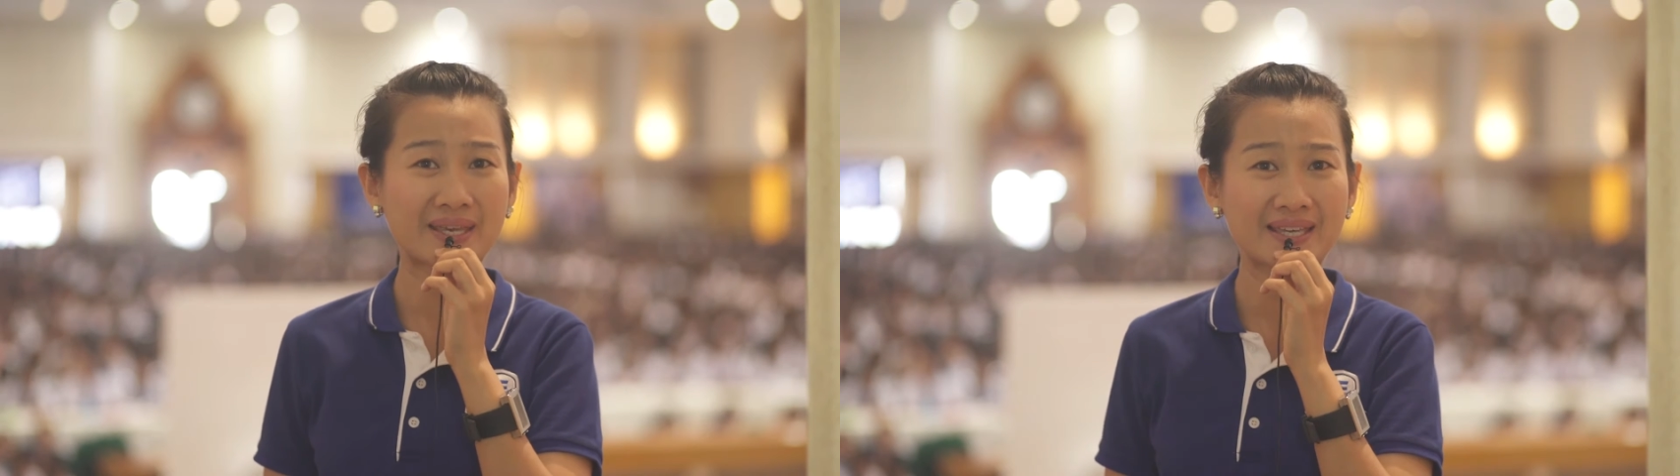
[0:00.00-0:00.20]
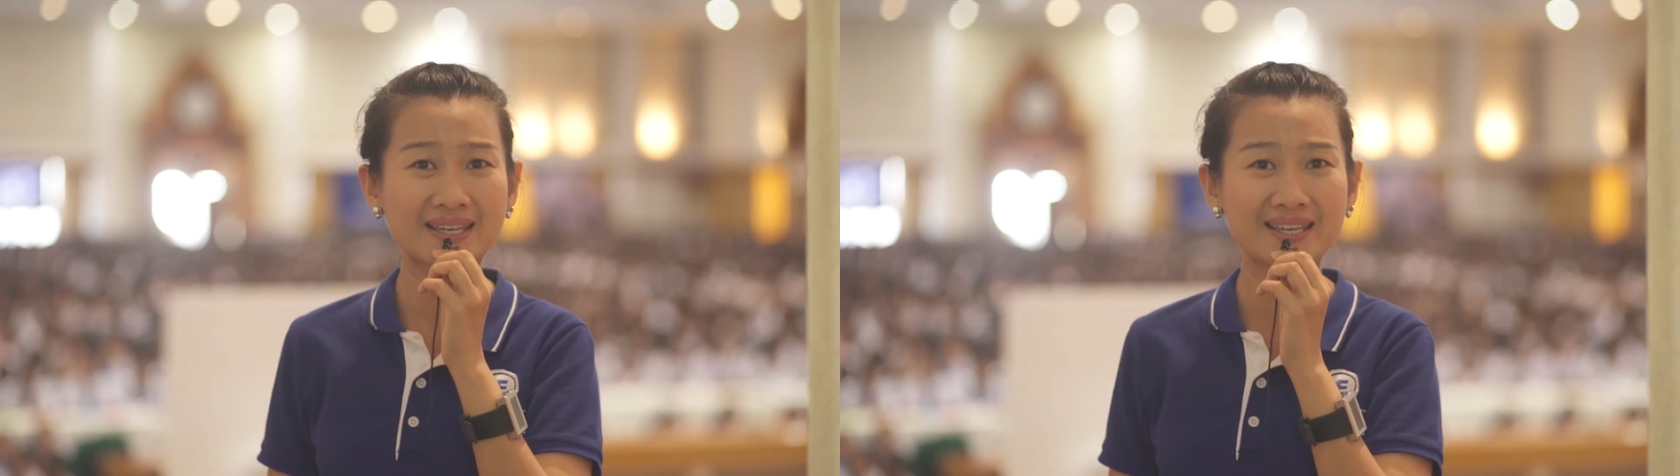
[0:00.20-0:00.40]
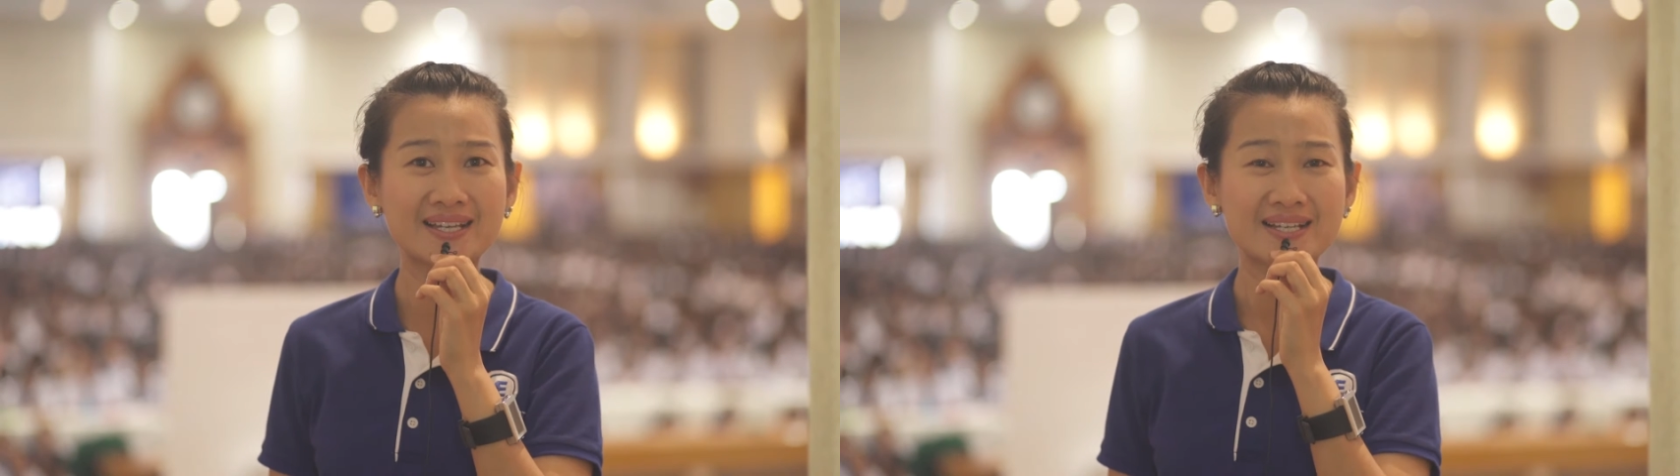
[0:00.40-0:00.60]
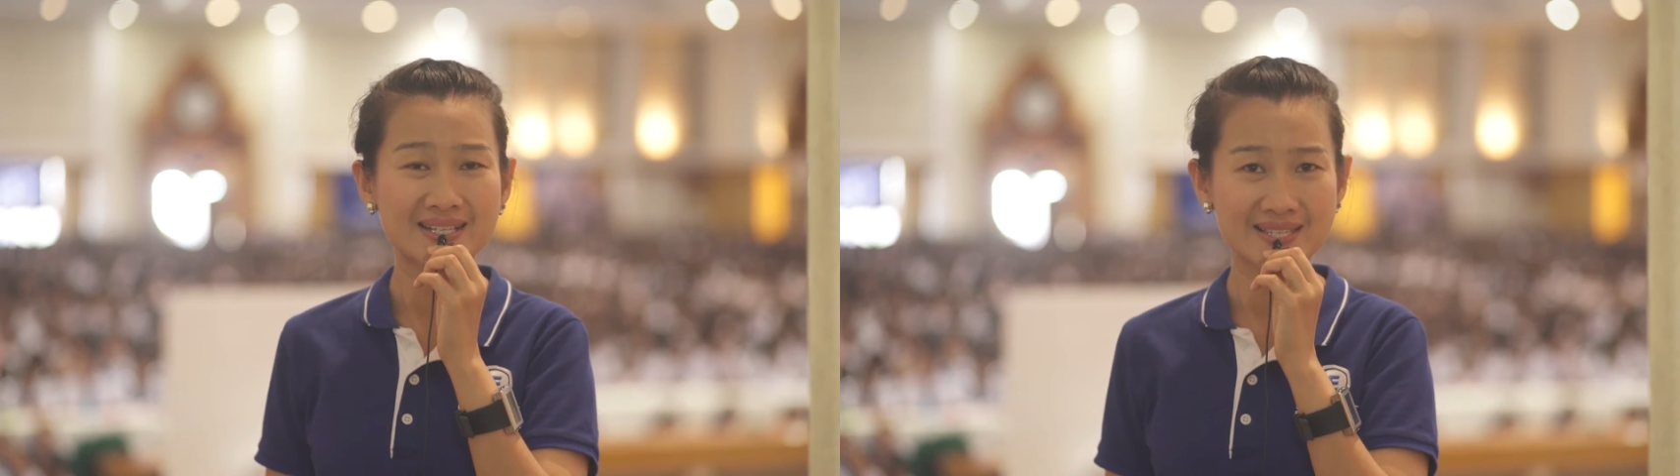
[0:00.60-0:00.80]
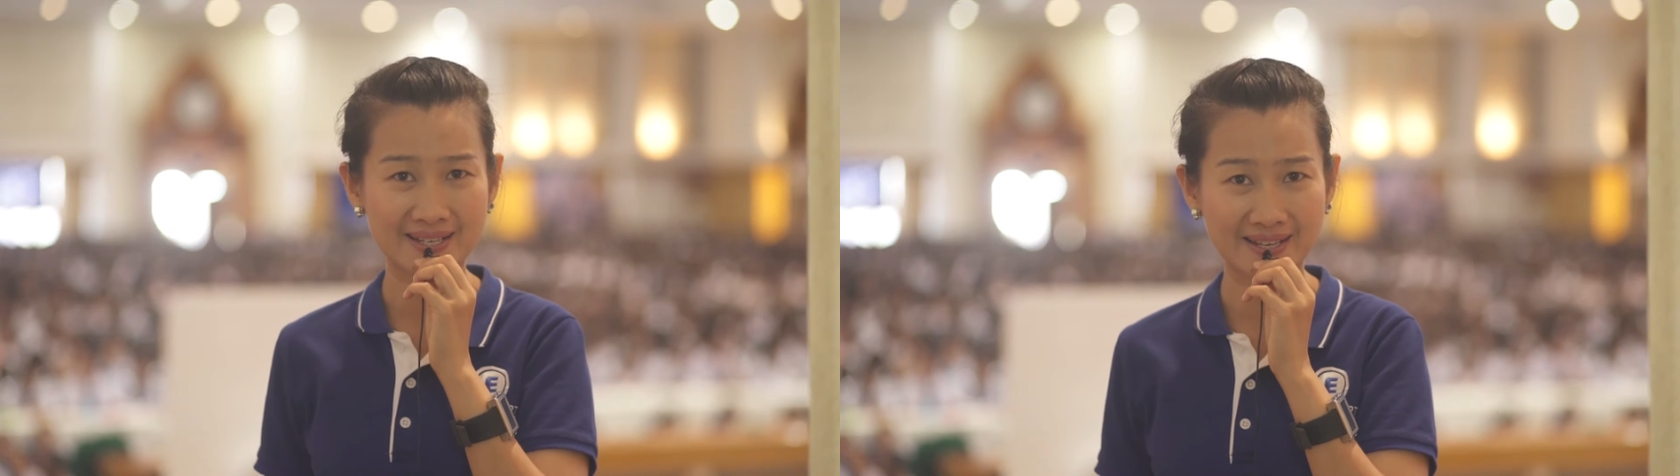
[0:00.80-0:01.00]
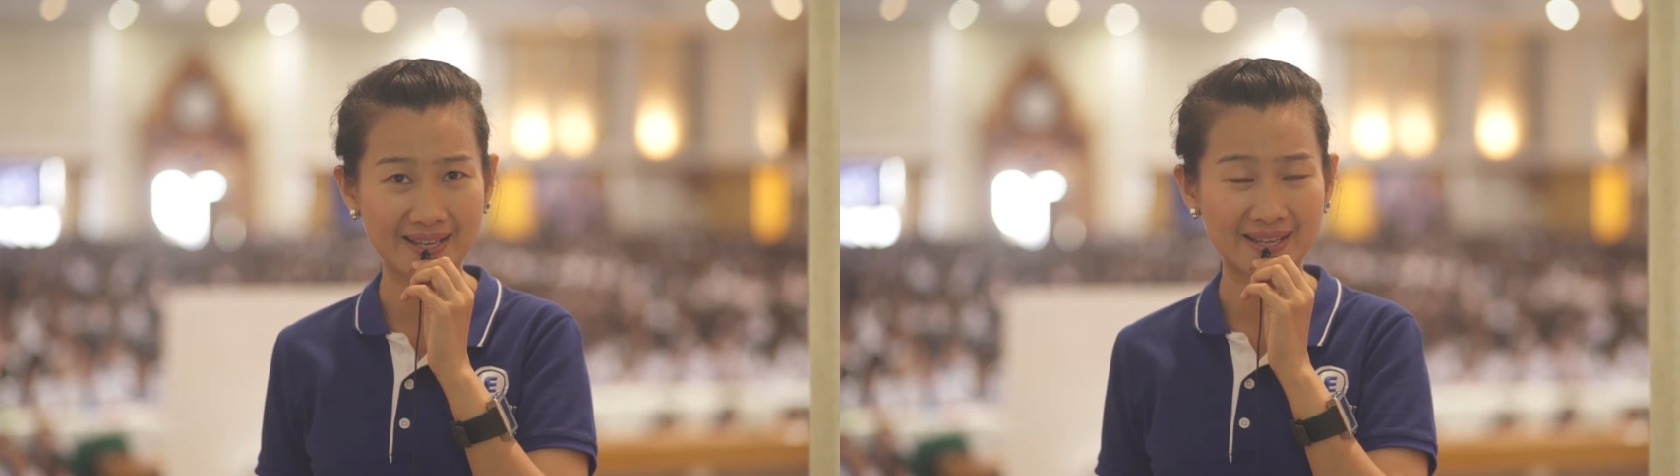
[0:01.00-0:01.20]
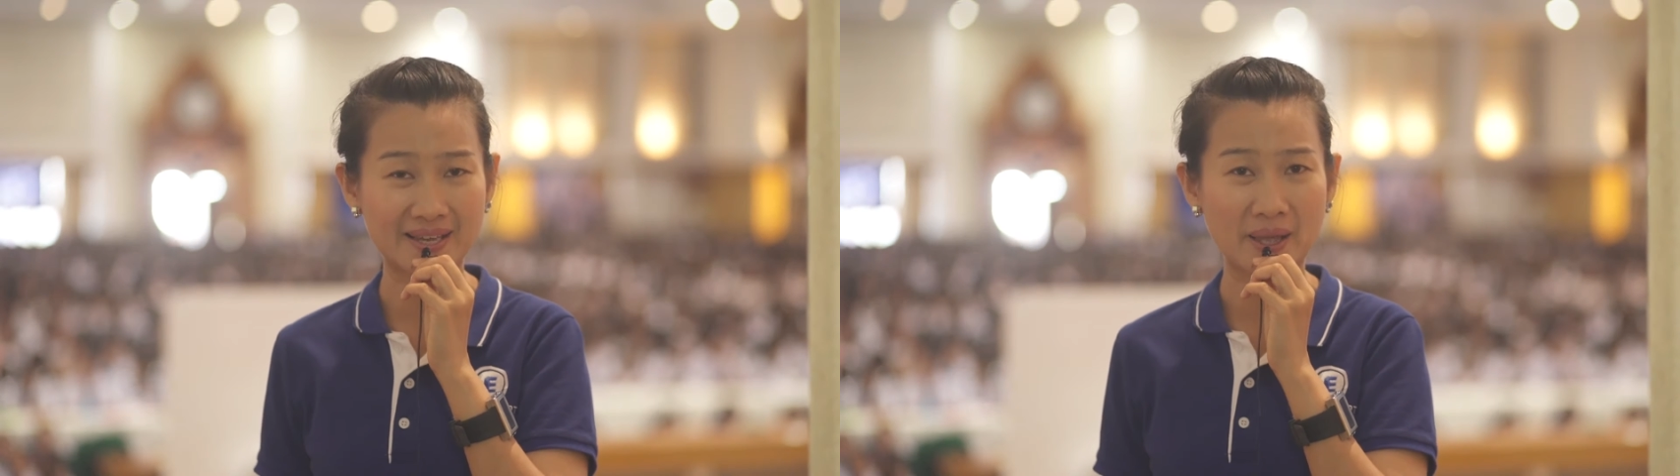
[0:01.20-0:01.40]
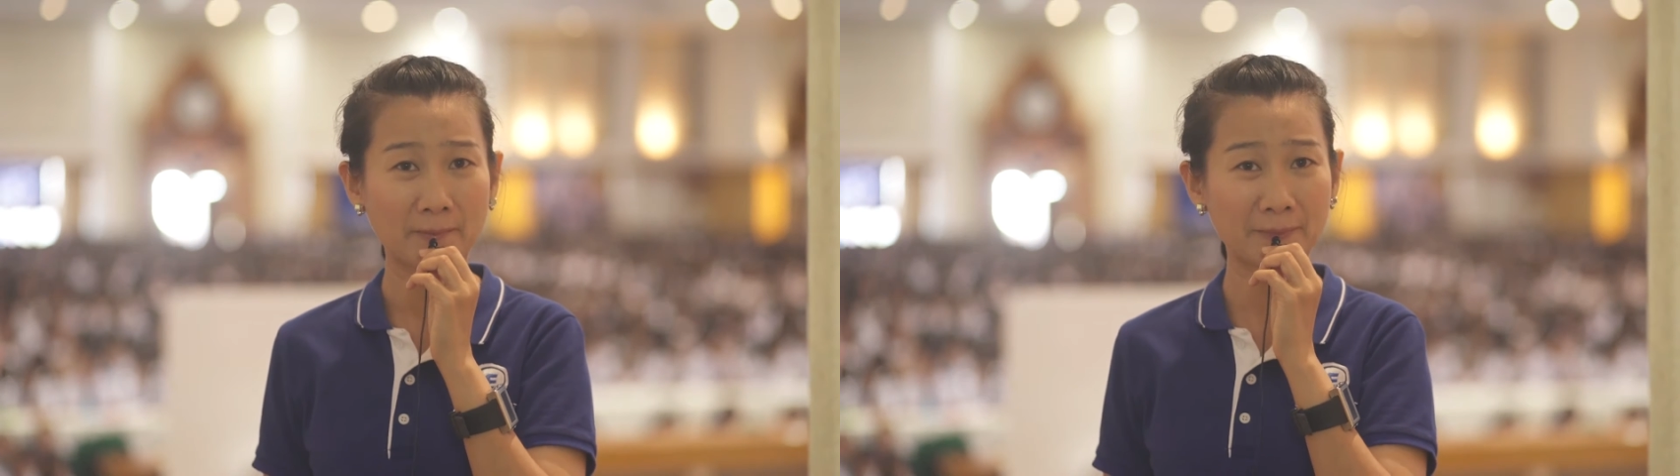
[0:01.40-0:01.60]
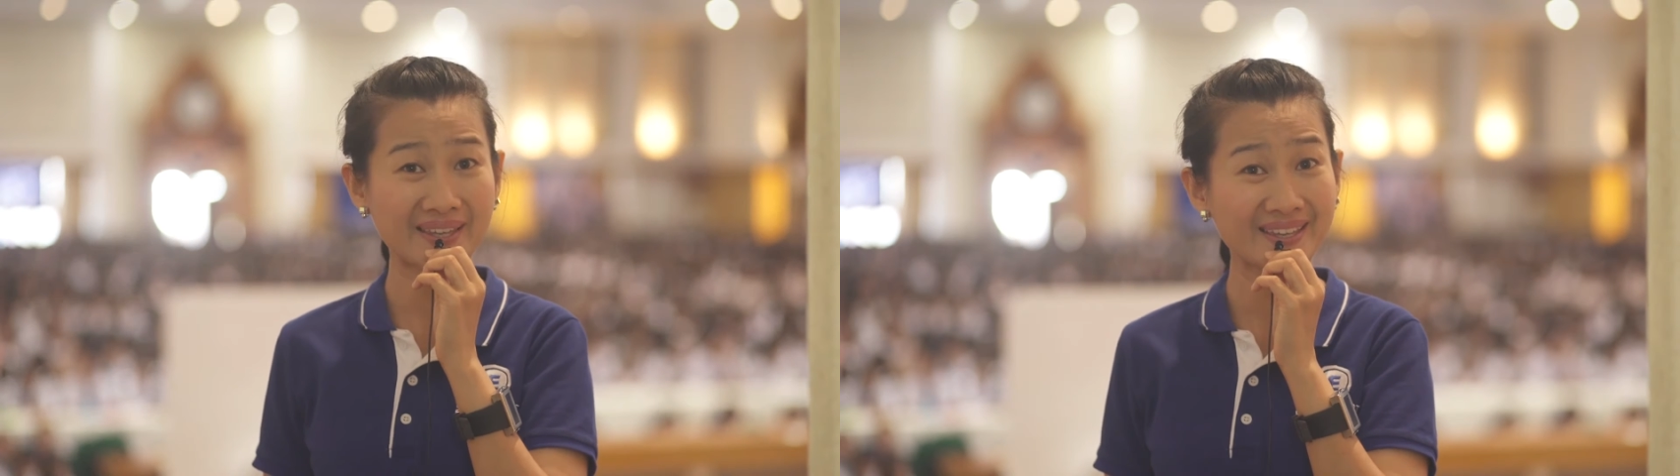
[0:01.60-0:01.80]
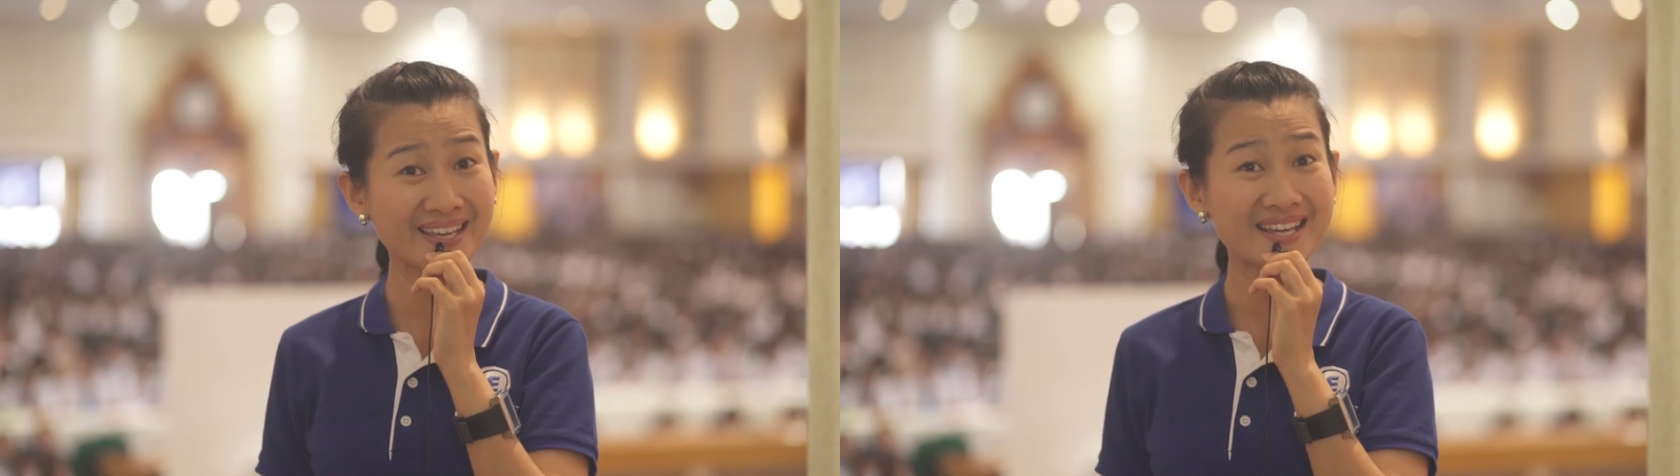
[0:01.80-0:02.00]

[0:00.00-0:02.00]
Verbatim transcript: มีสเสน่ห์ มีส